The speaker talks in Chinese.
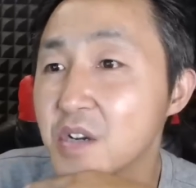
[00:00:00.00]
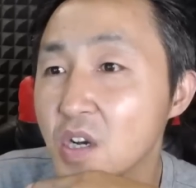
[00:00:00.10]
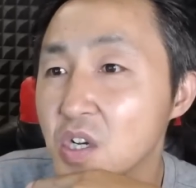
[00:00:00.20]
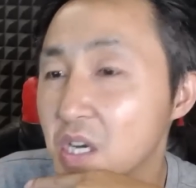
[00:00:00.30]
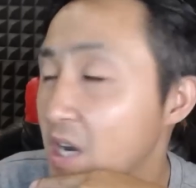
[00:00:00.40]

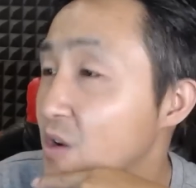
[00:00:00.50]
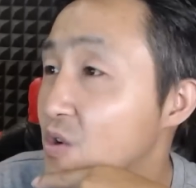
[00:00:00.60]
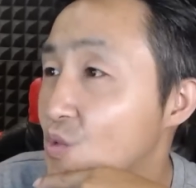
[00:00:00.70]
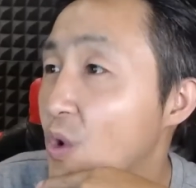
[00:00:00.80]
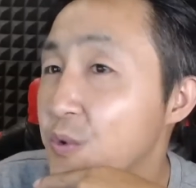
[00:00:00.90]
呃，还有
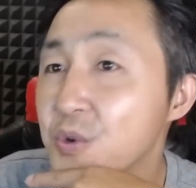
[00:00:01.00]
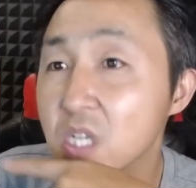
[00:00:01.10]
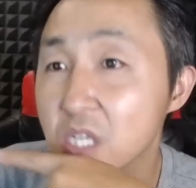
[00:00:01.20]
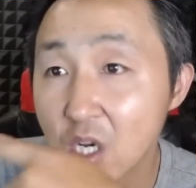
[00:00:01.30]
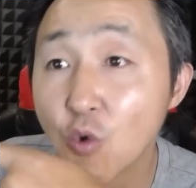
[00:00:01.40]
关于
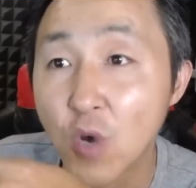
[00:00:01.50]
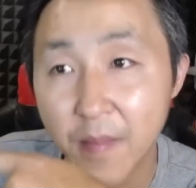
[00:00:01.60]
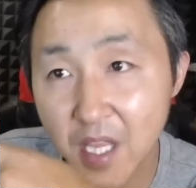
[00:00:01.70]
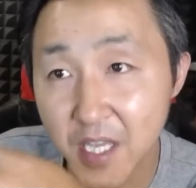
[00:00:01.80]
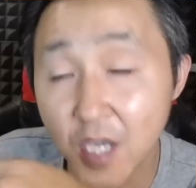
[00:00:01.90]
人口拐
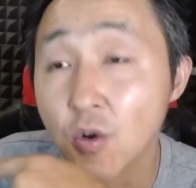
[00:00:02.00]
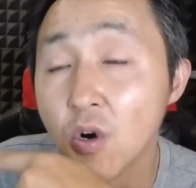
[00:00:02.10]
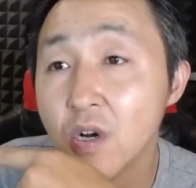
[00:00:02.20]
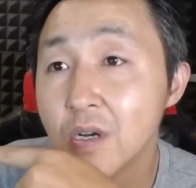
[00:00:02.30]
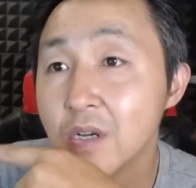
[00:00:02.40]
卖的也
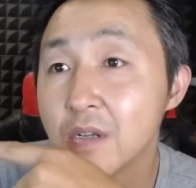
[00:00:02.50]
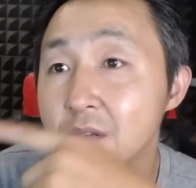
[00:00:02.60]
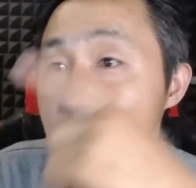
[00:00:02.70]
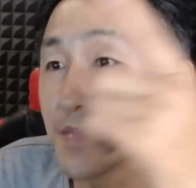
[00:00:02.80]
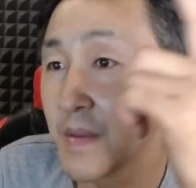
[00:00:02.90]
有，
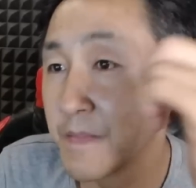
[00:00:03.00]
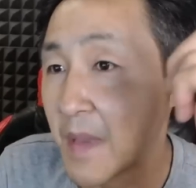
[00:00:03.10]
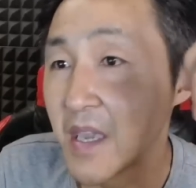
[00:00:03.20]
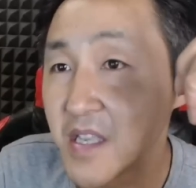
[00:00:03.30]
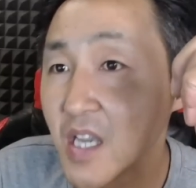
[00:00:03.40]
每
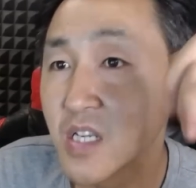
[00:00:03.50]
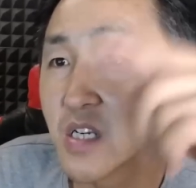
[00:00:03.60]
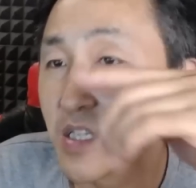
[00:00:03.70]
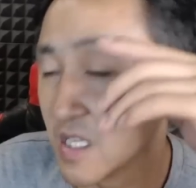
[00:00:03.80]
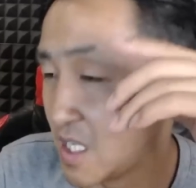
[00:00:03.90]
每一件
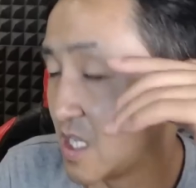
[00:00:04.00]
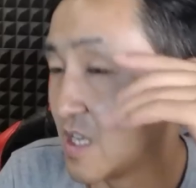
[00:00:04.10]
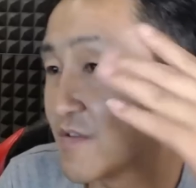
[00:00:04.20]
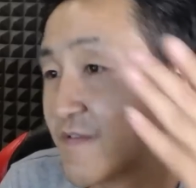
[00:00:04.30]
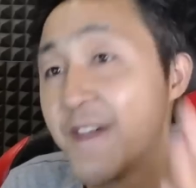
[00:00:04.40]
事你
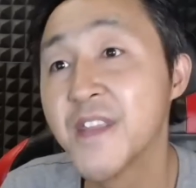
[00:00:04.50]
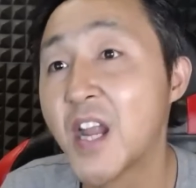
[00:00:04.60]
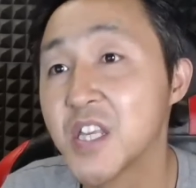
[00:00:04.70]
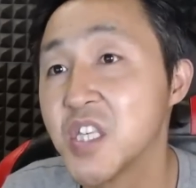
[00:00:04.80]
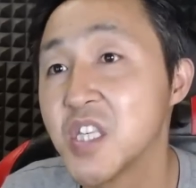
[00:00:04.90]
放大
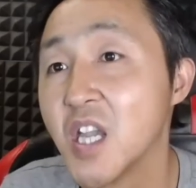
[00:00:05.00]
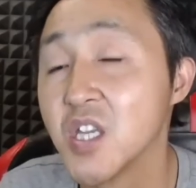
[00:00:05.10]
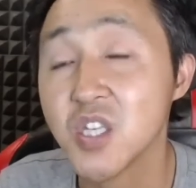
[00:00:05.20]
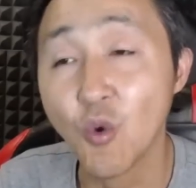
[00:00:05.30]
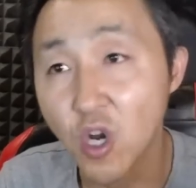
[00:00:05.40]
了细节，
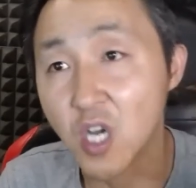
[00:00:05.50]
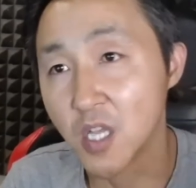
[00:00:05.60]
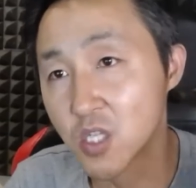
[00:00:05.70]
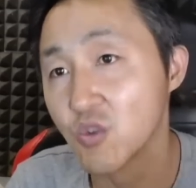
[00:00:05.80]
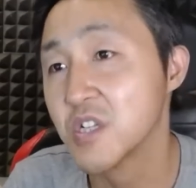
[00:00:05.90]
有可
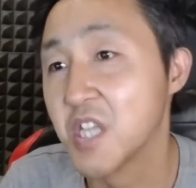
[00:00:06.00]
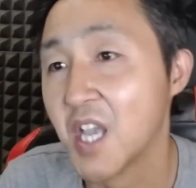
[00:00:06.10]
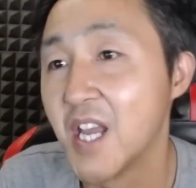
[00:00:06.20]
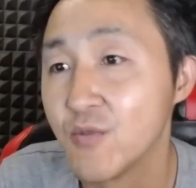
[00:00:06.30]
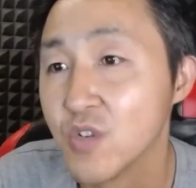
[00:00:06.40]
能都是
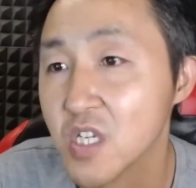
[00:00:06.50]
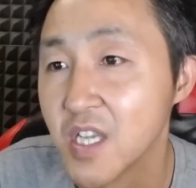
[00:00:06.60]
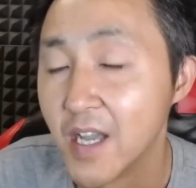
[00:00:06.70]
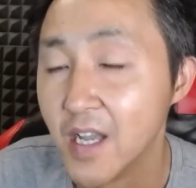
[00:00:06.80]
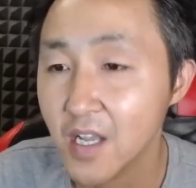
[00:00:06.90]
铁链女事
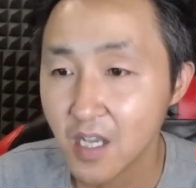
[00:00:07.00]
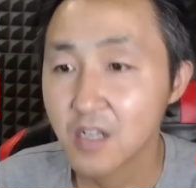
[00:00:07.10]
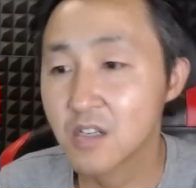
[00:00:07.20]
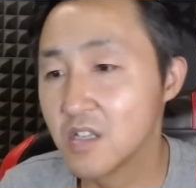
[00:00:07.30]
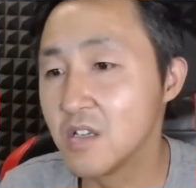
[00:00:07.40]
件，
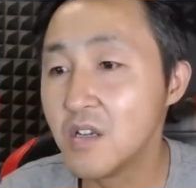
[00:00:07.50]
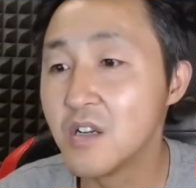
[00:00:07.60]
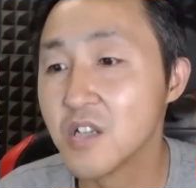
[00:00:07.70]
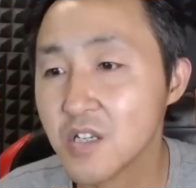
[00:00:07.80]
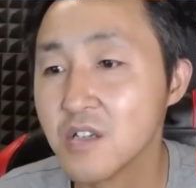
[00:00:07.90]

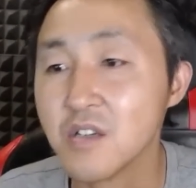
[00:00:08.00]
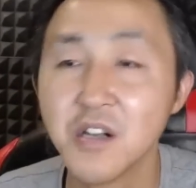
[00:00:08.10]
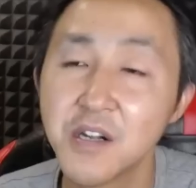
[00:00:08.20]
这是